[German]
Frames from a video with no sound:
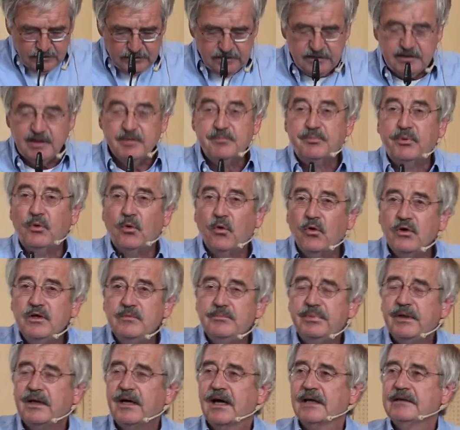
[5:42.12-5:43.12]
die den Boden
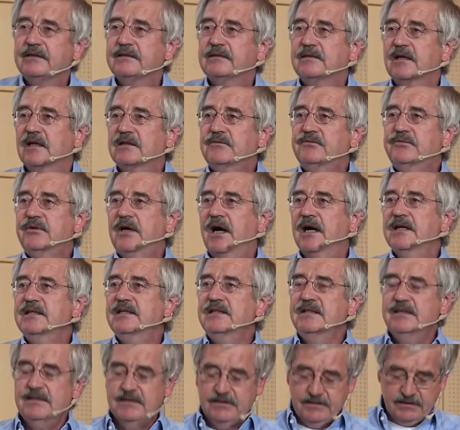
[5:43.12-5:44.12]
bereitet hat für eine
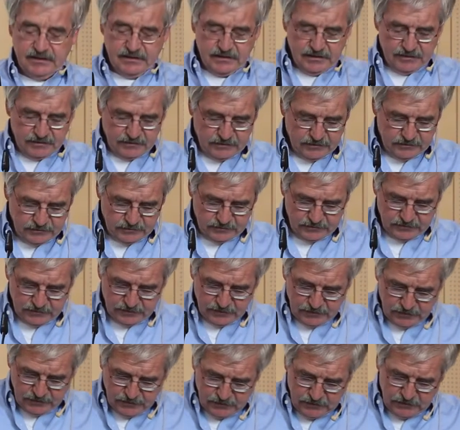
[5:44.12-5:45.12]
Idee,
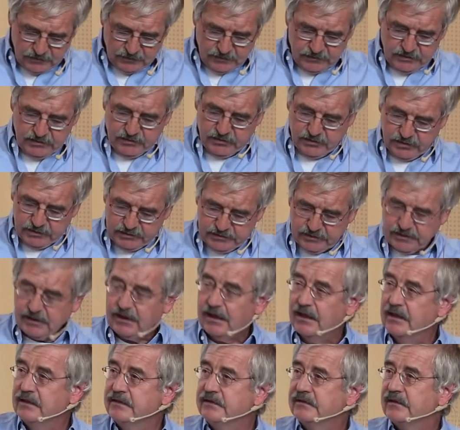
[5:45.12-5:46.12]
die heute
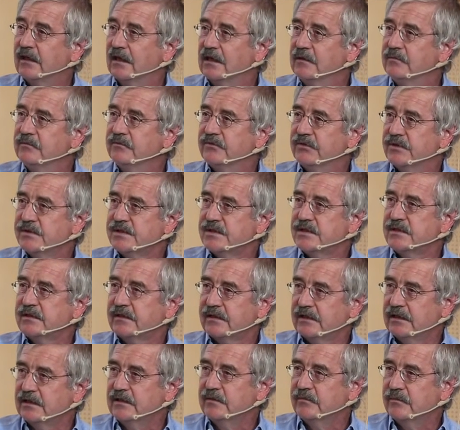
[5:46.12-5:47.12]
allenthalben von sich
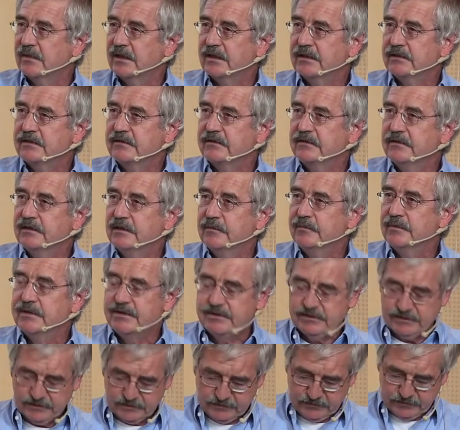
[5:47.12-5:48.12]
reden macht,
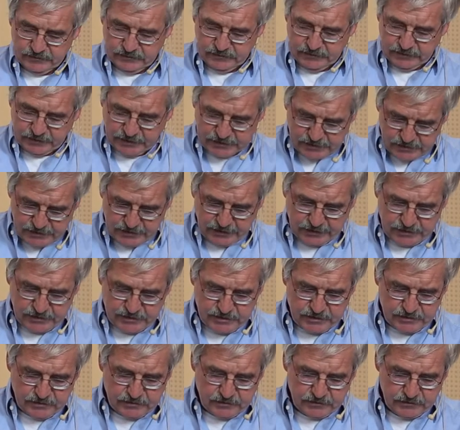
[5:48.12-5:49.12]
nämlich die
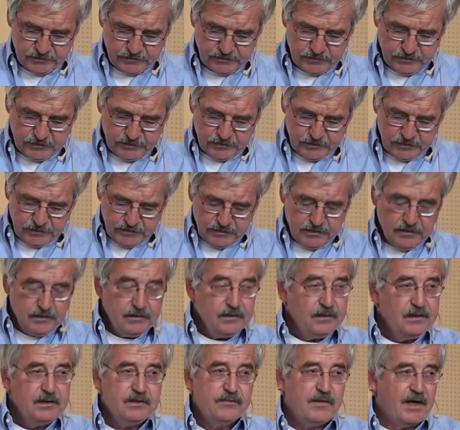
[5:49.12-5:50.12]
Resilienz.
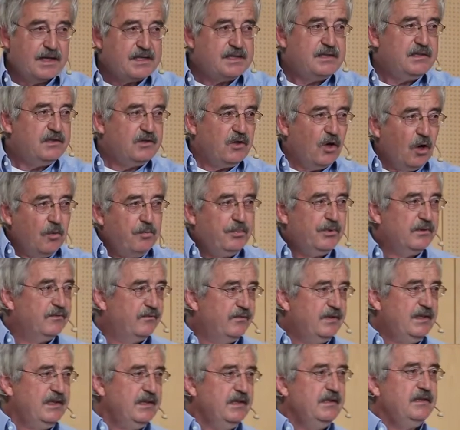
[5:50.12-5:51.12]
Ich weiß nicht, ob und
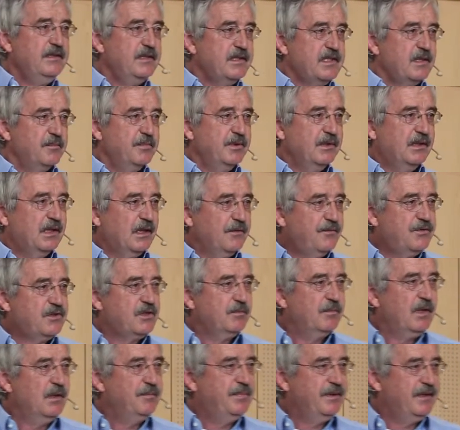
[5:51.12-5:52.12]
wie Ihnen dieser Begriff
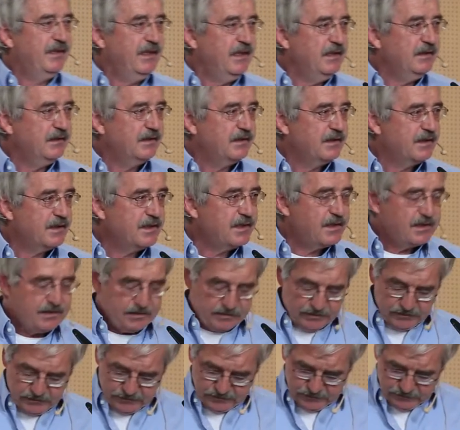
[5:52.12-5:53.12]
schon mal begegnet
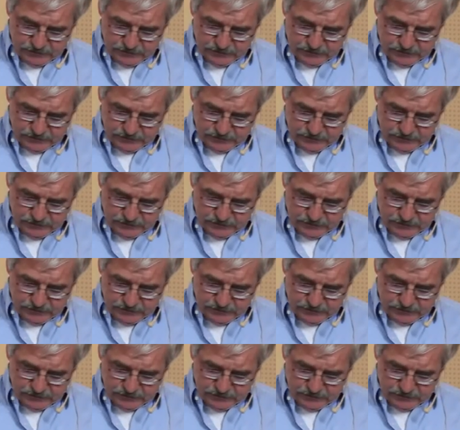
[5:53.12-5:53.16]
ist.